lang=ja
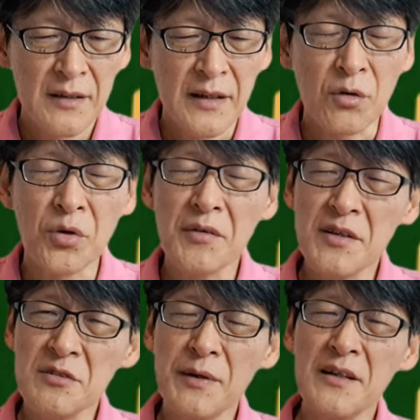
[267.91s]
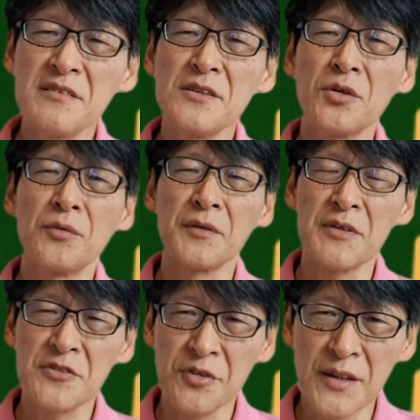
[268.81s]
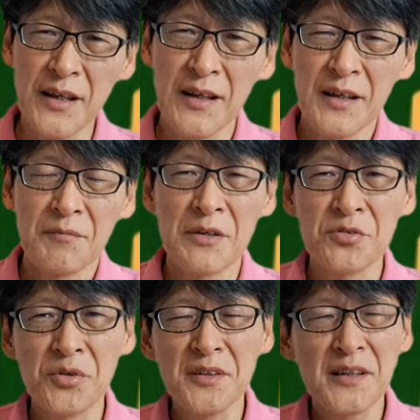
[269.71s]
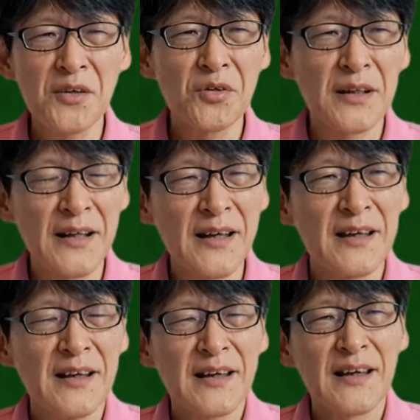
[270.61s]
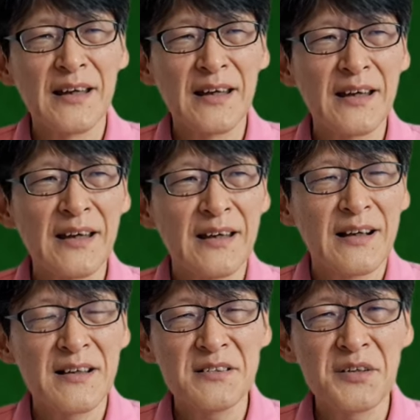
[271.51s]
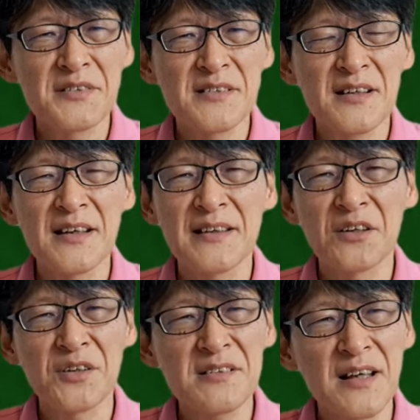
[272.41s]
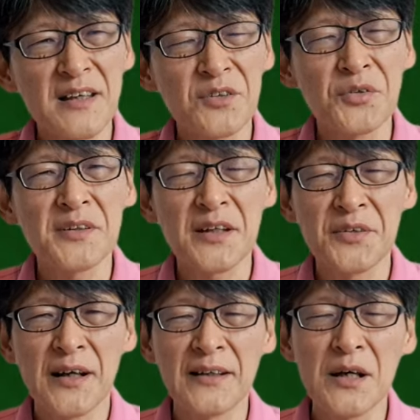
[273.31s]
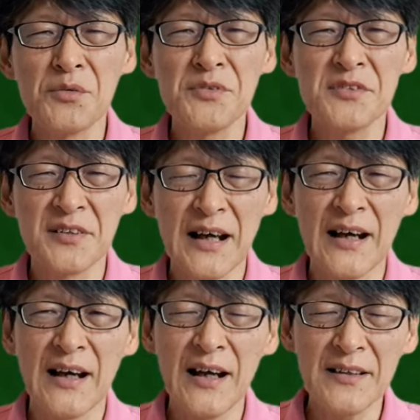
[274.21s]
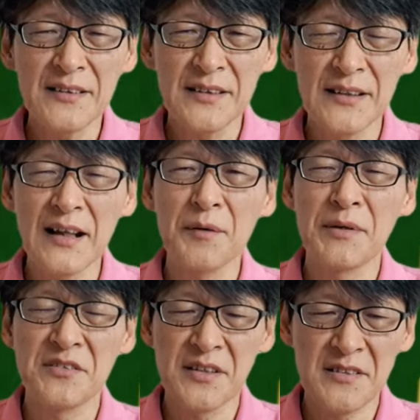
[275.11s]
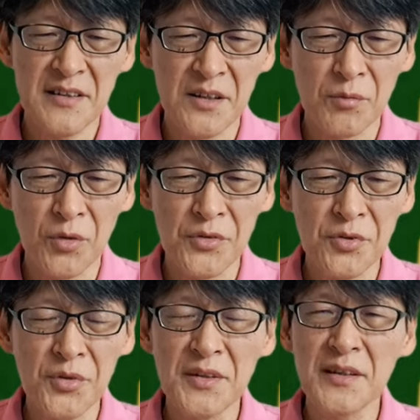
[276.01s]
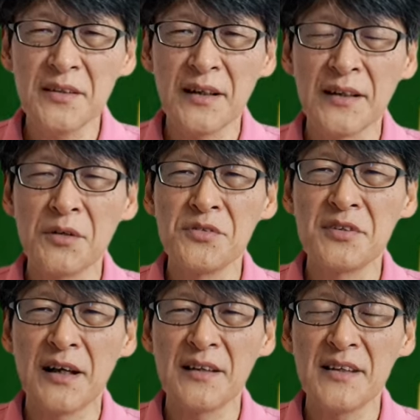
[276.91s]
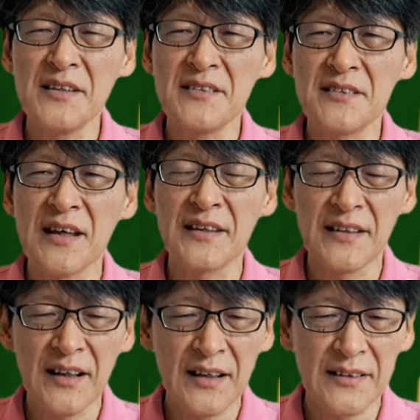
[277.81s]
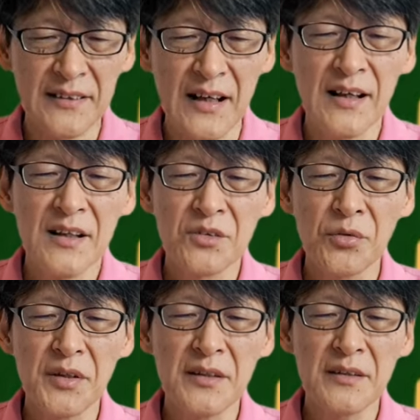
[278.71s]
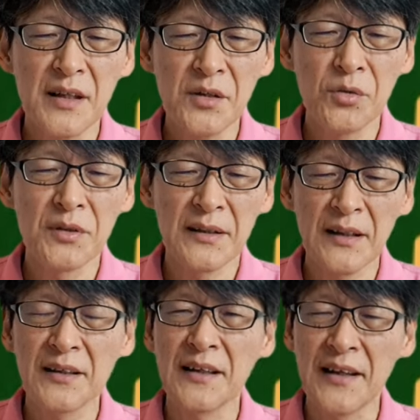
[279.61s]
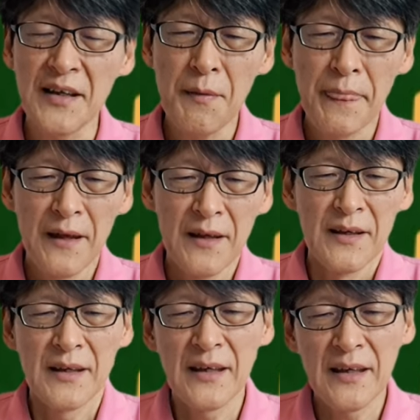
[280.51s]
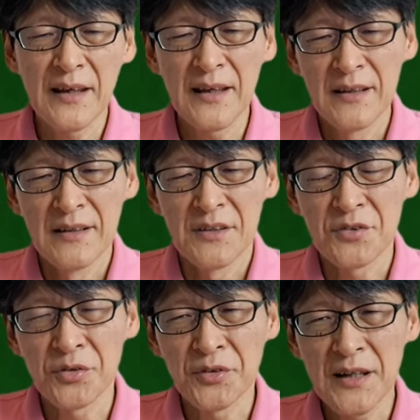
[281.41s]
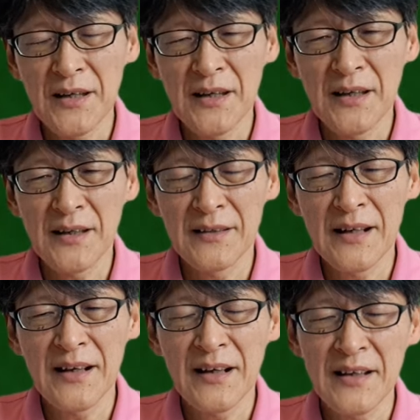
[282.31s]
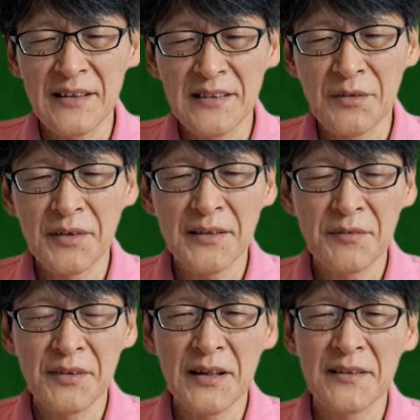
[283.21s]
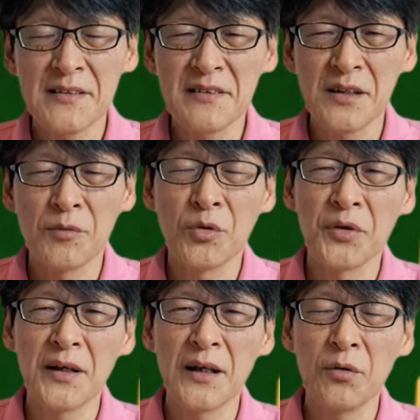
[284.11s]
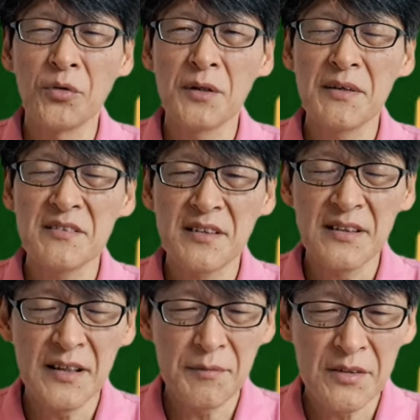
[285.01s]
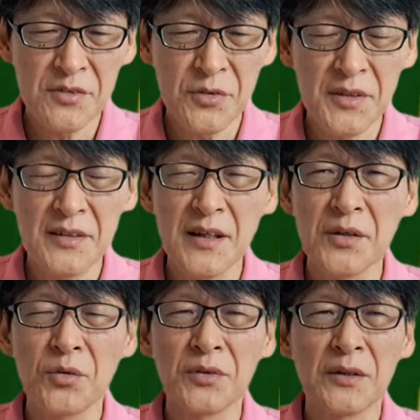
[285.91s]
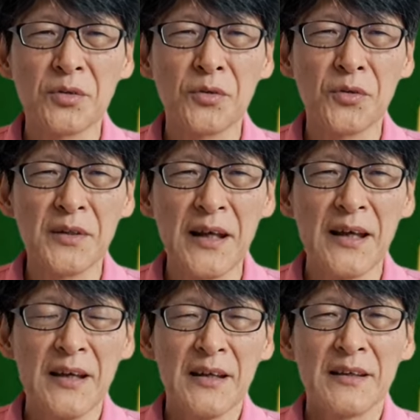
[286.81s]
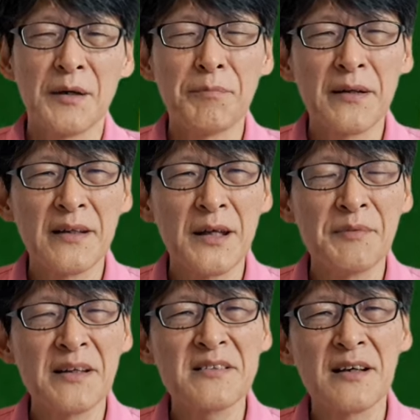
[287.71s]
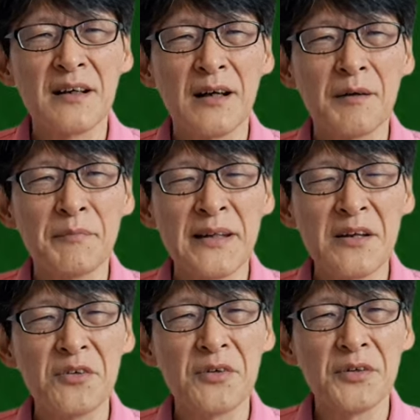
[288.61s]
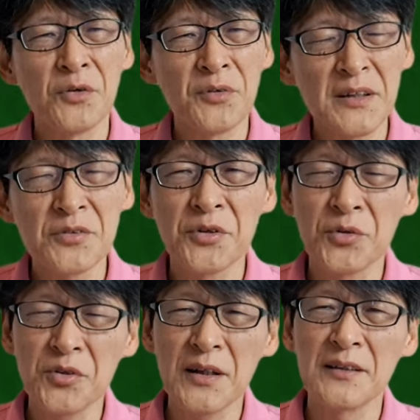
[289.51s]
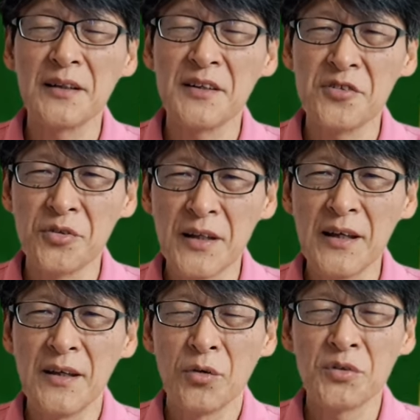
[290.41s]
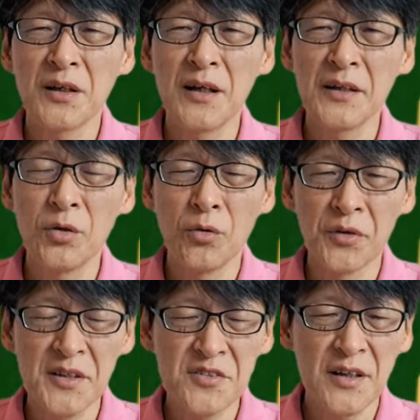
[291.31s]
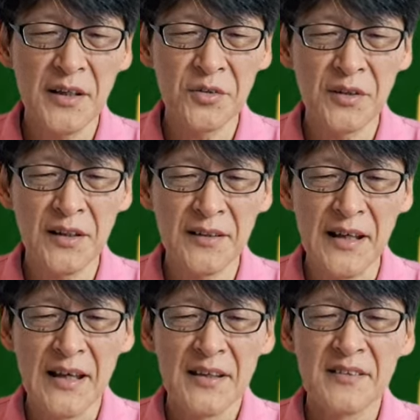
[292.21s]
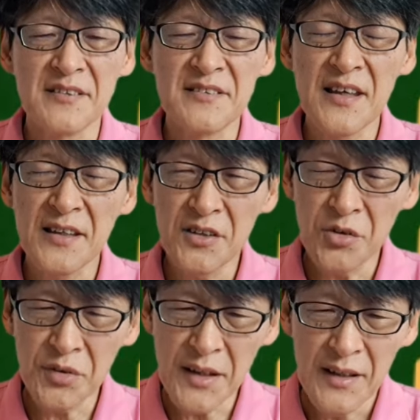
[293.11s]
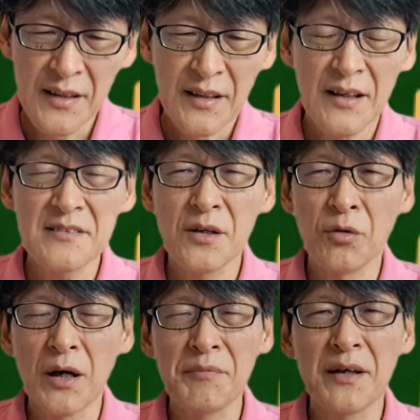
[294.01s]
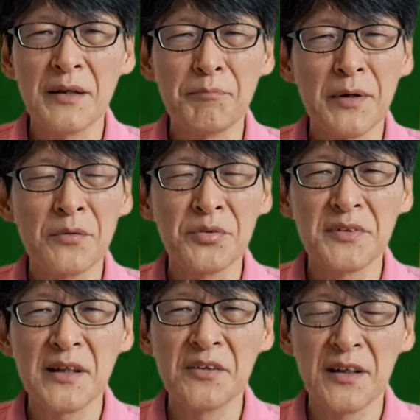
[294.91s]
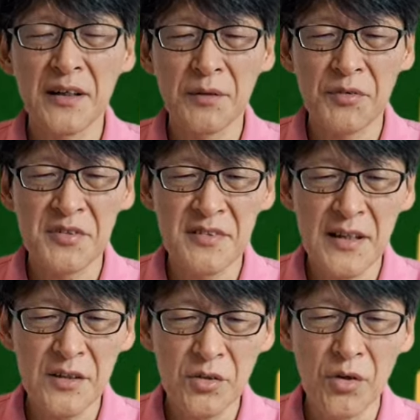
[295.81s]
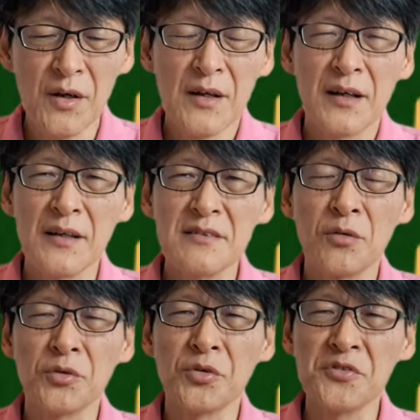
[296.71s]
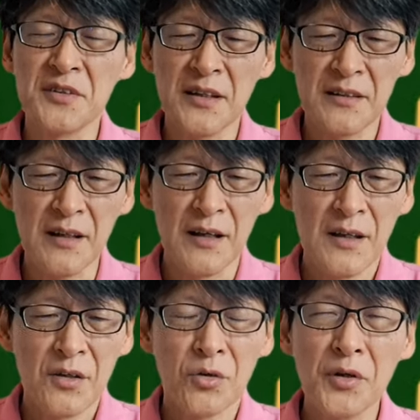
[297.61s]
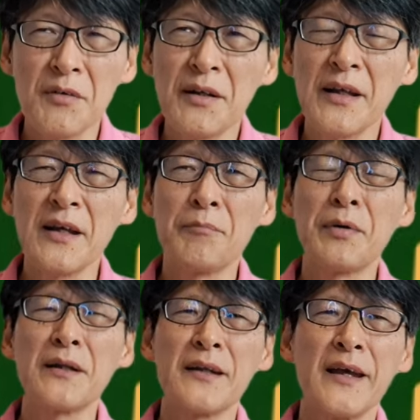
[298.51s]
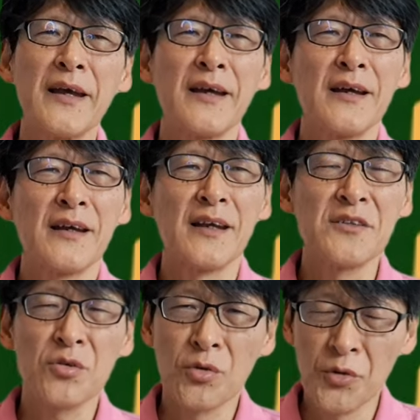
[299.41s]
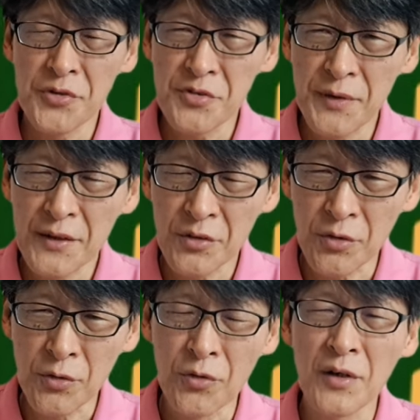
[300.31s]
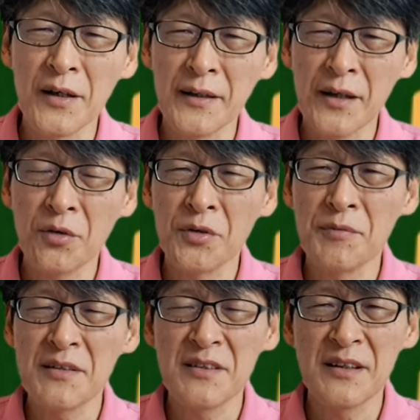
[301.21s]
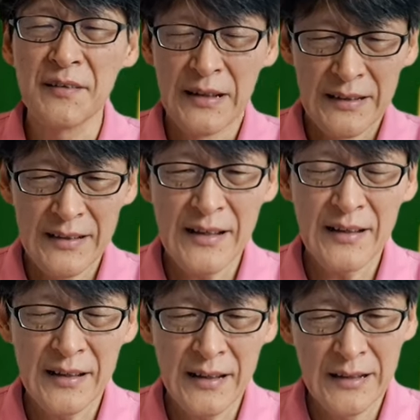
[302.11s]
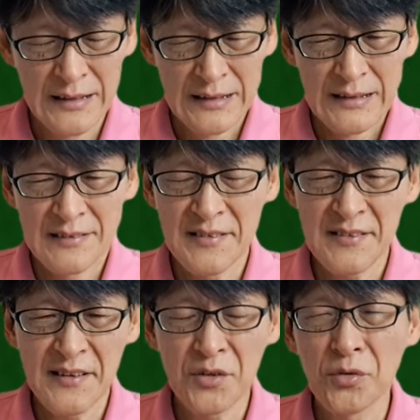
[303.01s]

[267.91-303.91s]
いや、これは素晴らしいと思いますよね。まあそういったようなね、えー、傘はささないでくださいといったようなアナウンスがあったなら別ですけども、そういったようなアナウンスが一切なかったといったような中でね、えー、そのね、えー、誰が言ったわけでもないですけども、これからお出ましになりますといったようなところで、やっぱりね、皆さんが見れるようにということだったんでしょうね。お互いのお気遣いの中で、自然とね、傘を雨がいっぱい降っている中でも自然と傘を閉じていった。これはね、やっぱりね、えー、その皇室ファンの今回ね、お出ましにね、えー、実際に